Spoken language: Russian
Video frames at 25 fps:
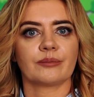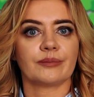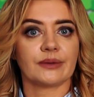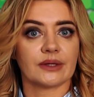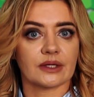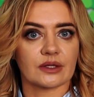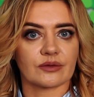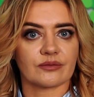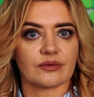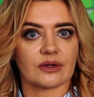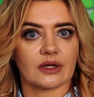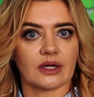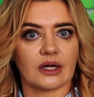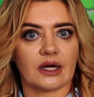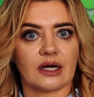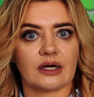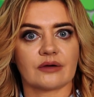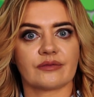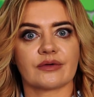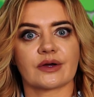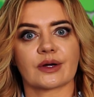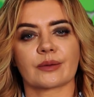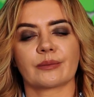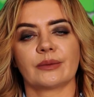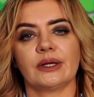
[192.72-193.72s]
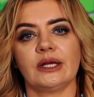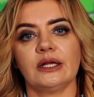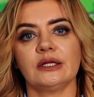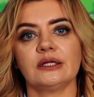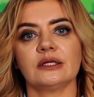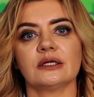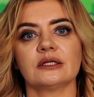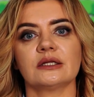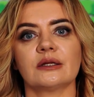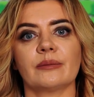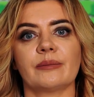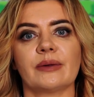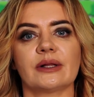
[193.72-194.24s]
Первое –
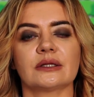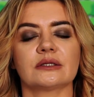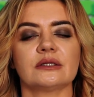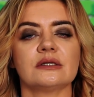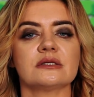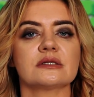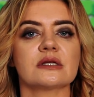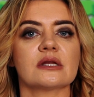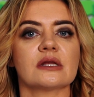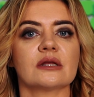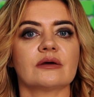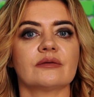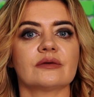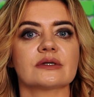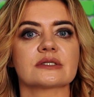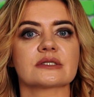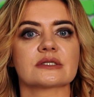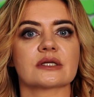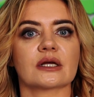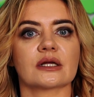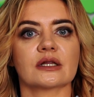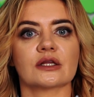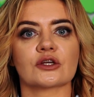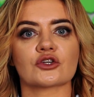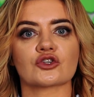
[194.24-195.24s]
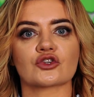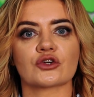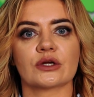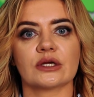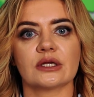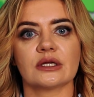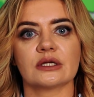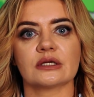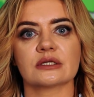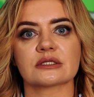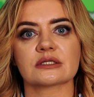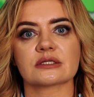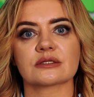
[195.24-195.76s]
оформление дополнительного
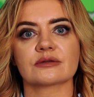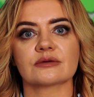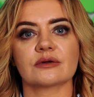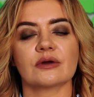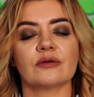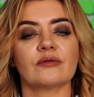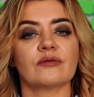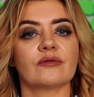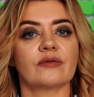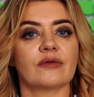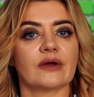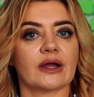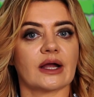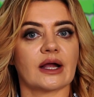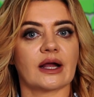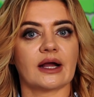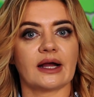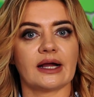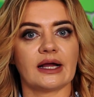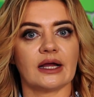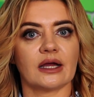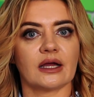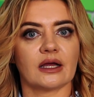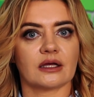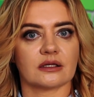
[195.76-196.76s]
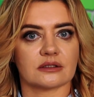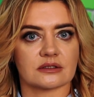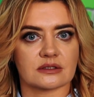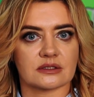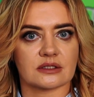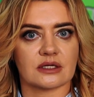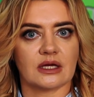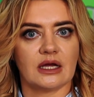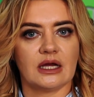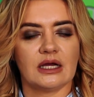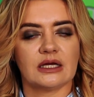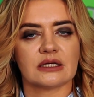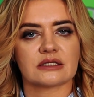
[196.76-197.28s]
соглашения с ВКС,
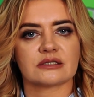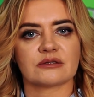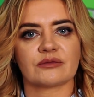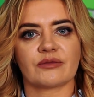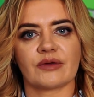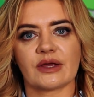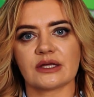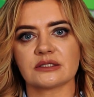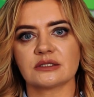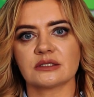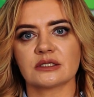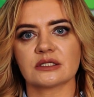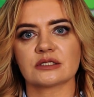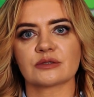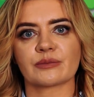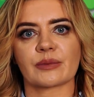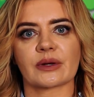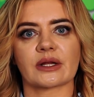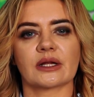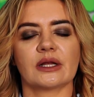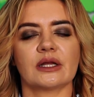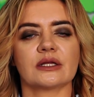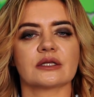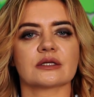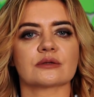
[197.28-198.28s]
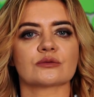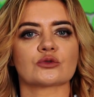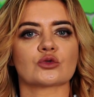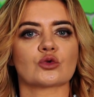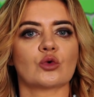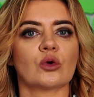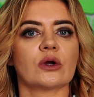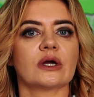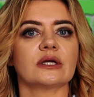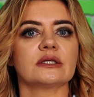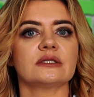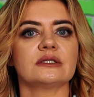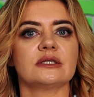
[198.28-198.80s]
связанное с продлением
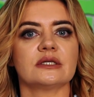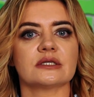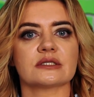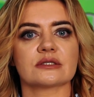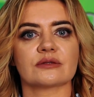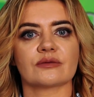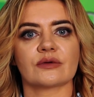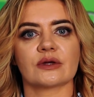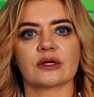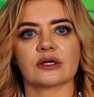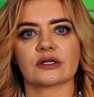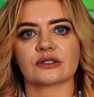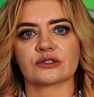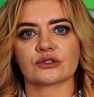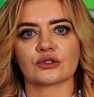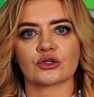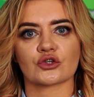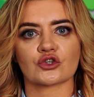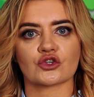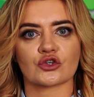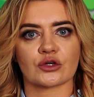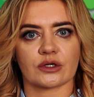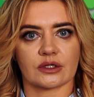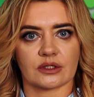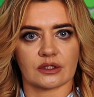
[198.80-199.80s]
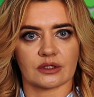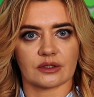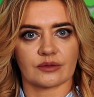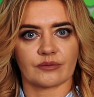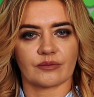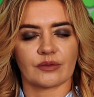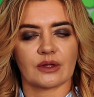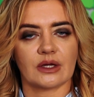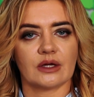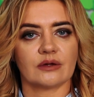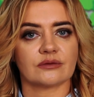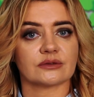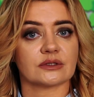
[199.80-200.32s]
срока действия разрешения.
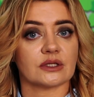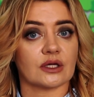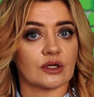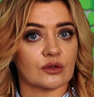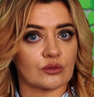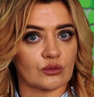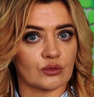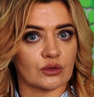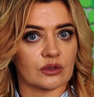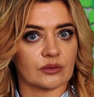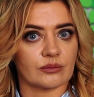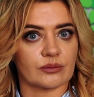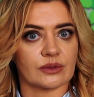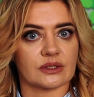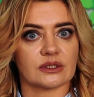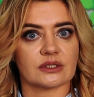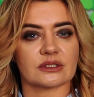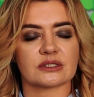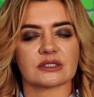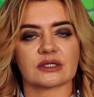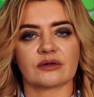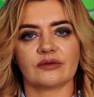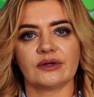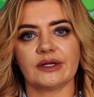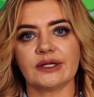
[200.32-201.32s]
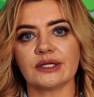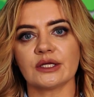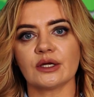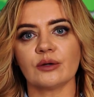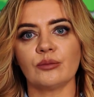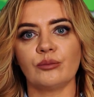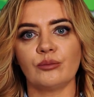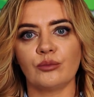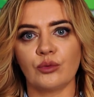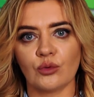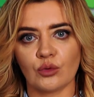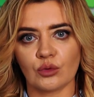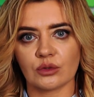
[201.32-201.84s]
Второе – предоставление
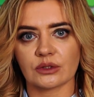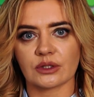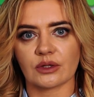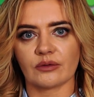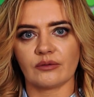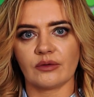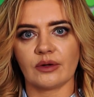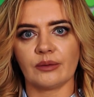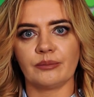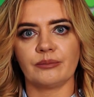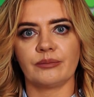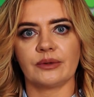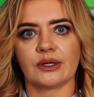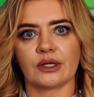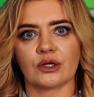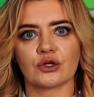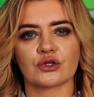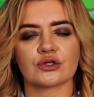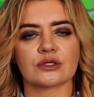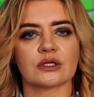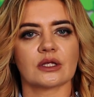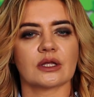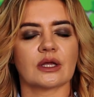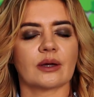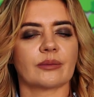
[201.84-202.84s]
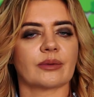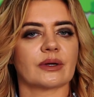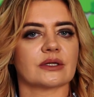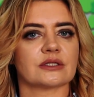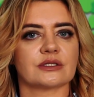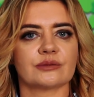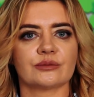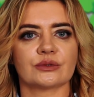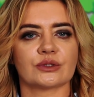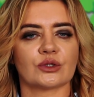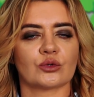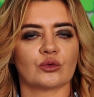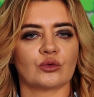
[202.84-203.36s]
полного перечня
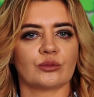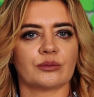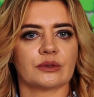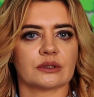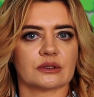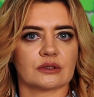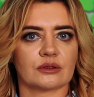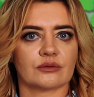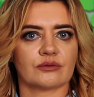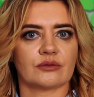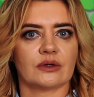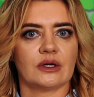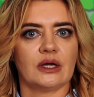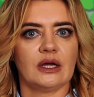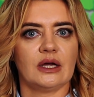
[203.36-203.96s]
необходимых документов.